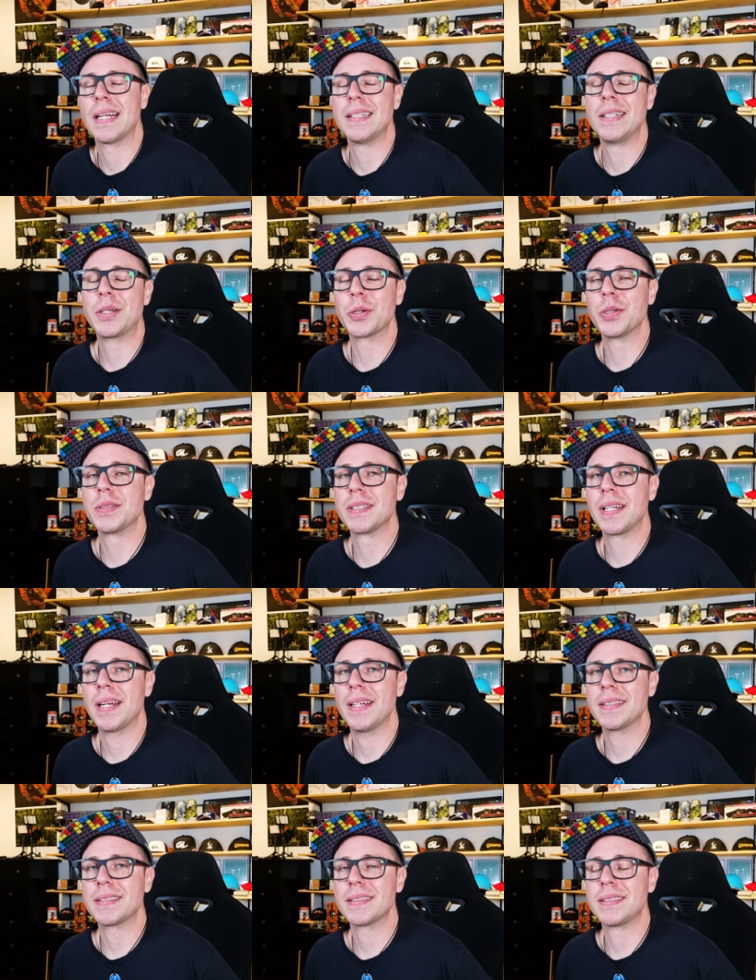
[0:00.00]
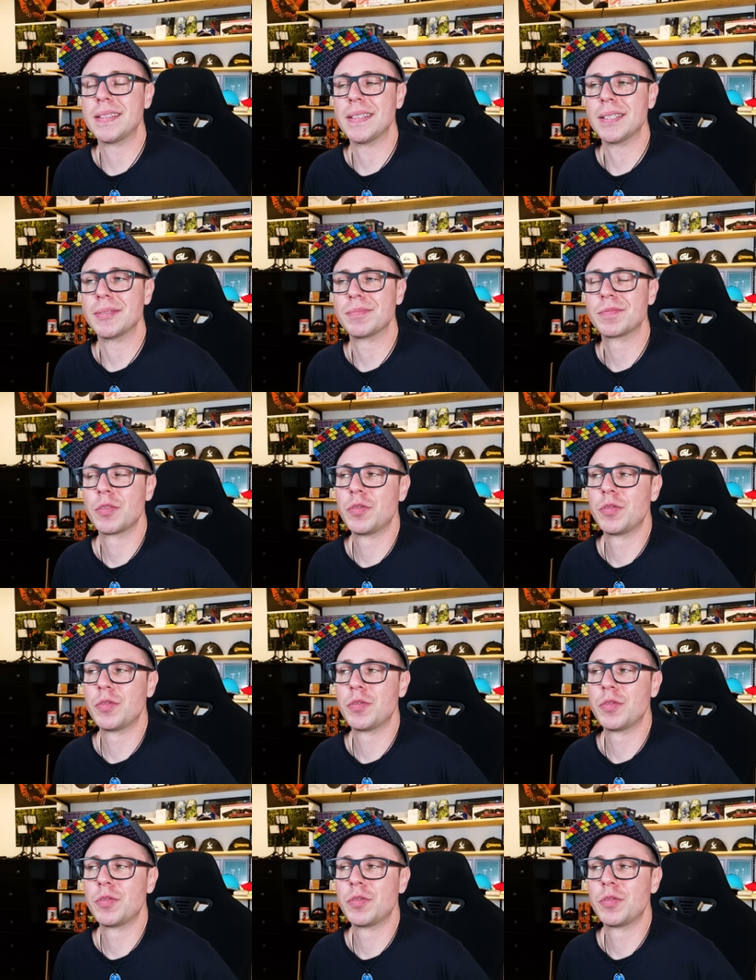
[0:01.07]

Dann die Größe der SSD.